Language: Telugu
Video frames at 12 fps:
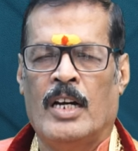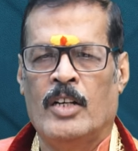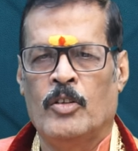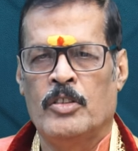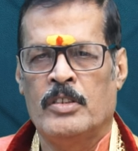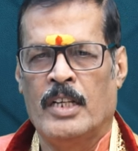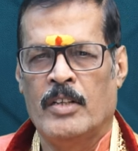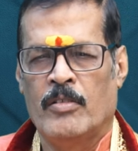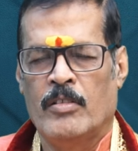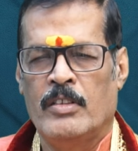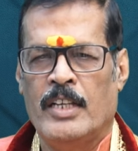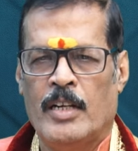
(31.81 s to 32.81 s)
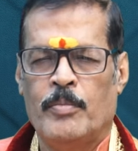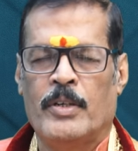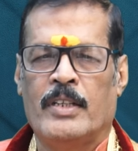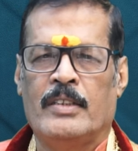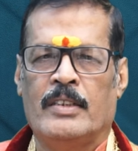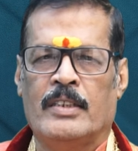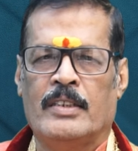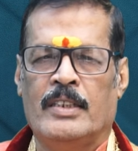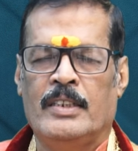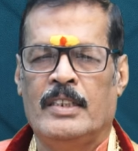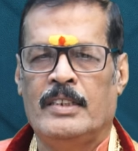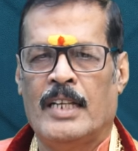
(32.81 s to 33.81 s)
ఆరో స్థానంలో ఏర్పడింది
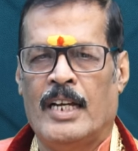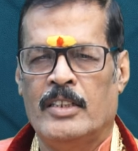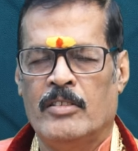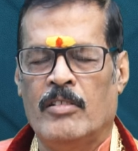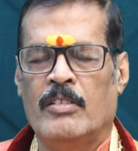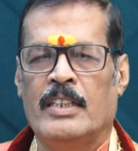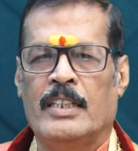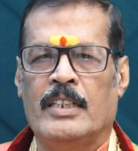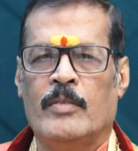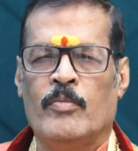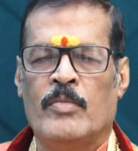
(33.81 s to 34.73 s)
ఇది జాతకుడికి